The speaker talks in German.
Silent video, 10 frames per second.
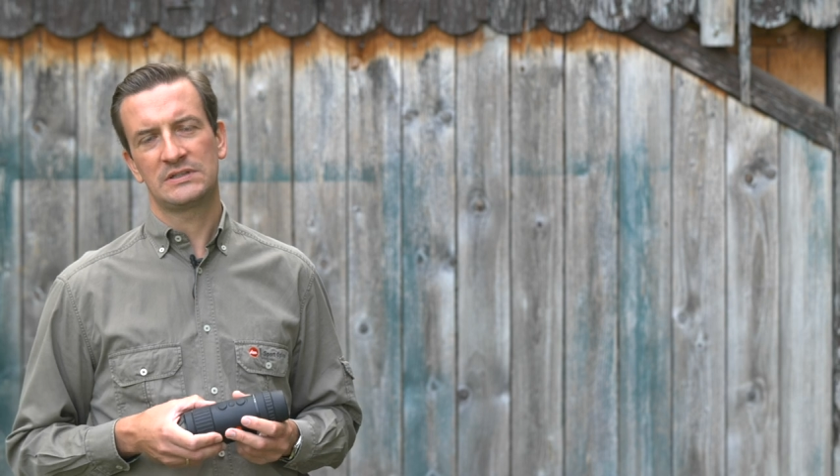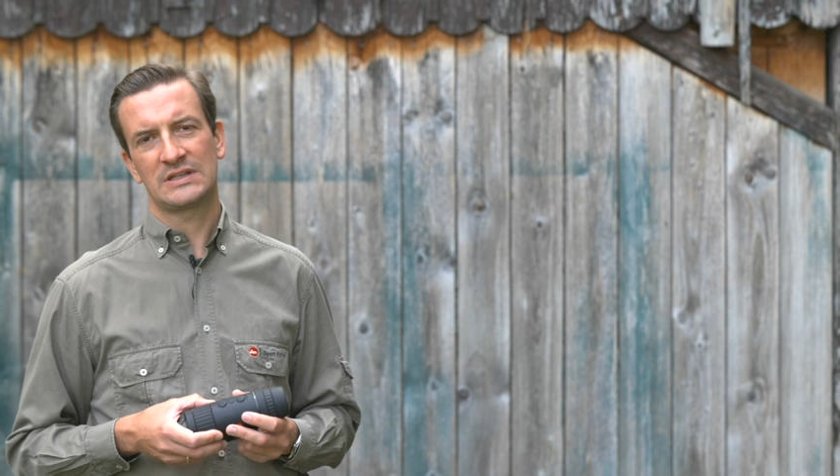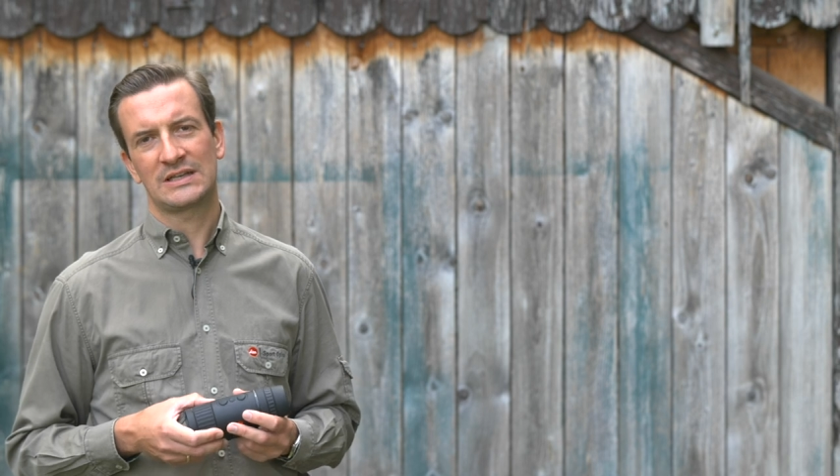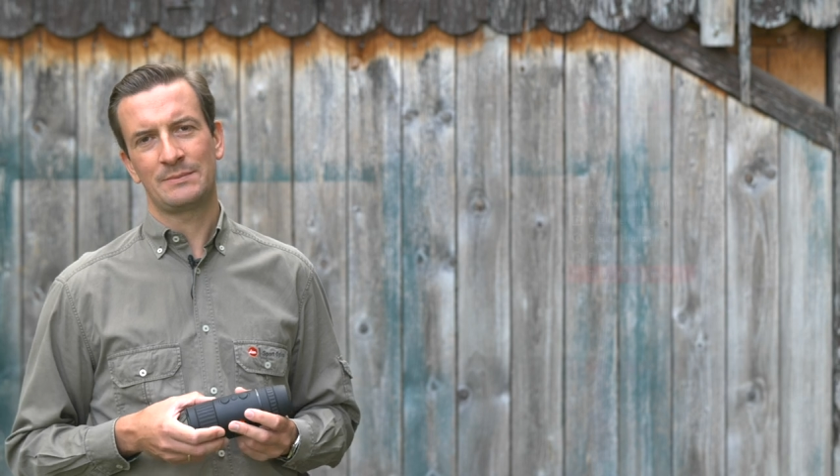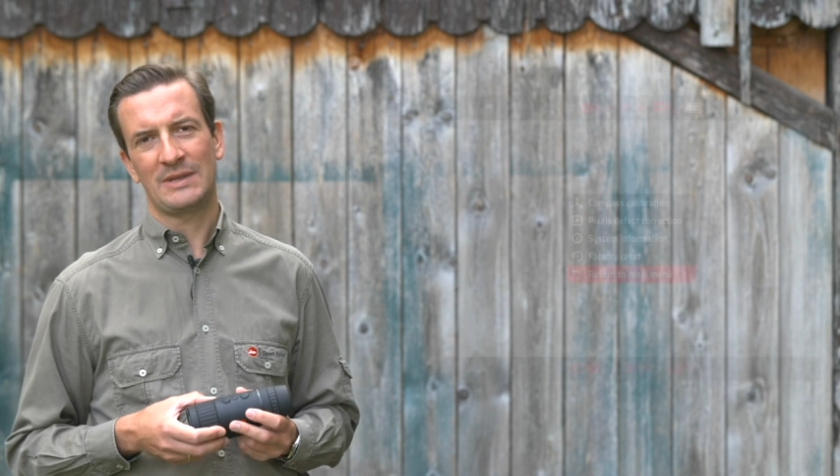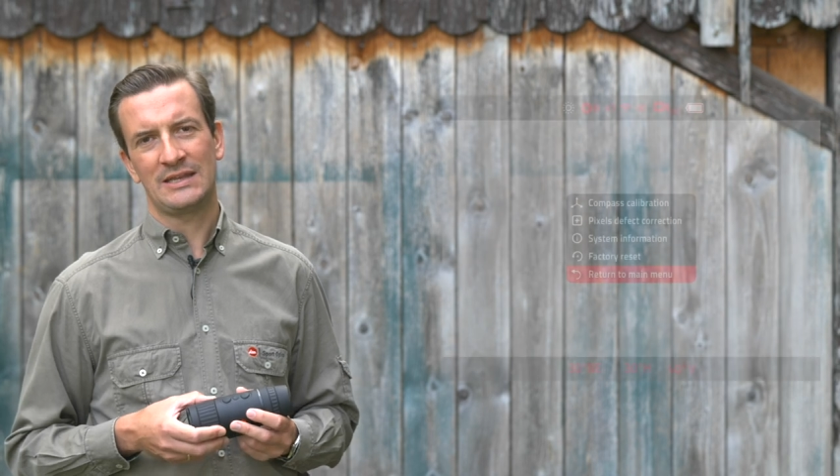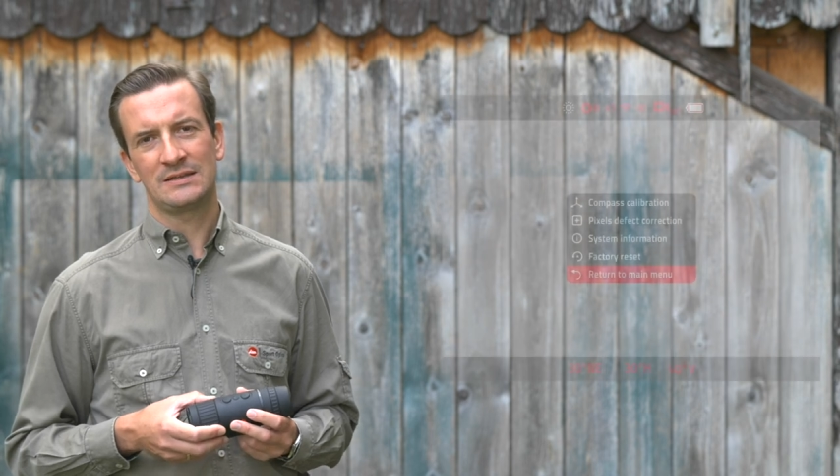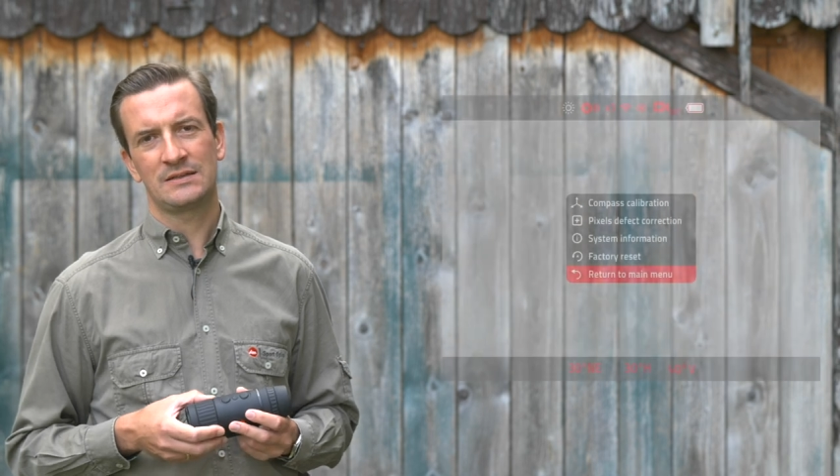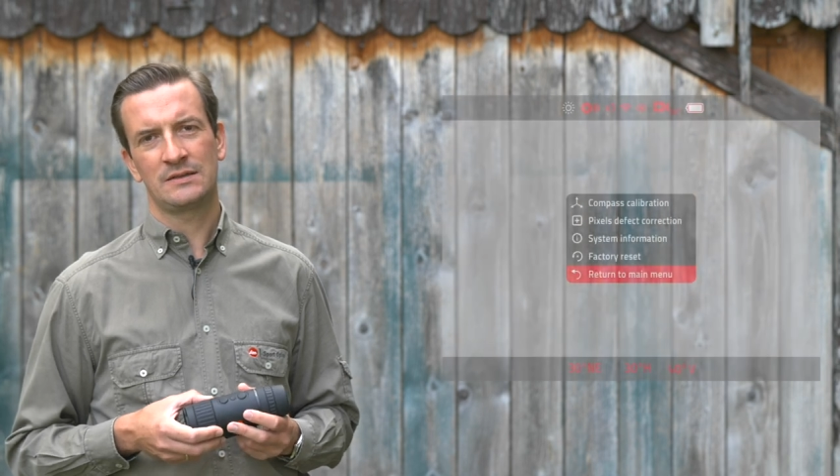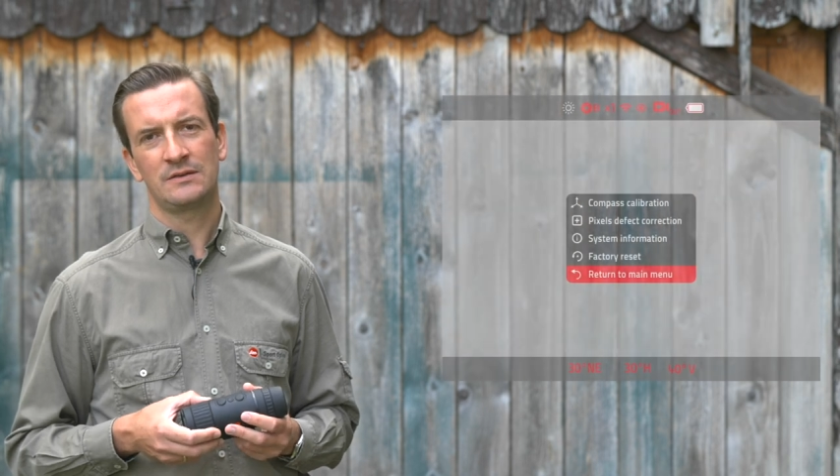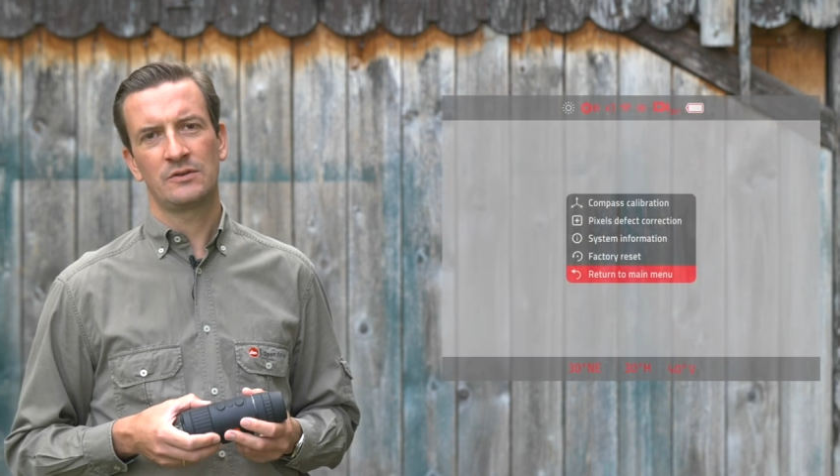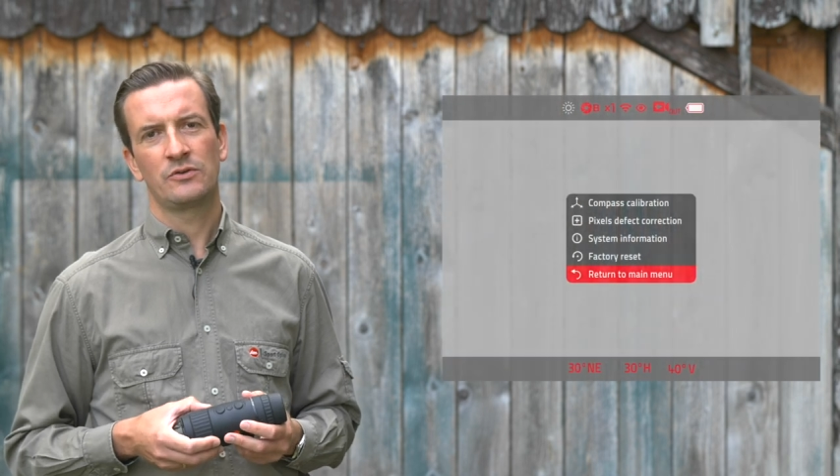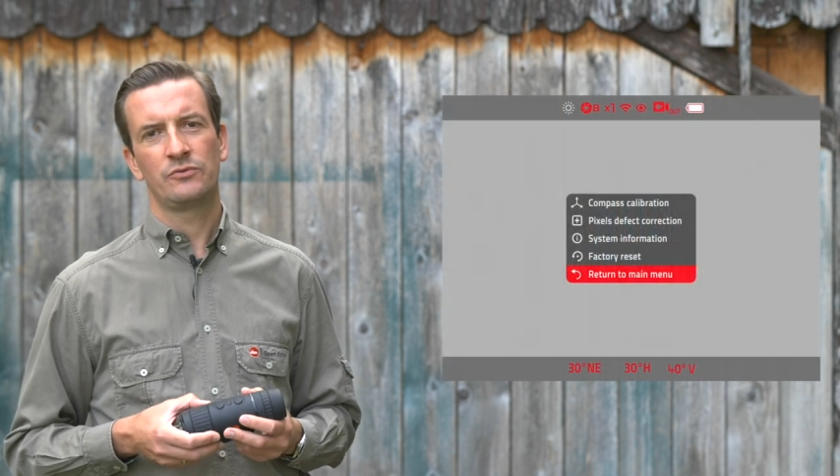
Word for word: ist dann am Ende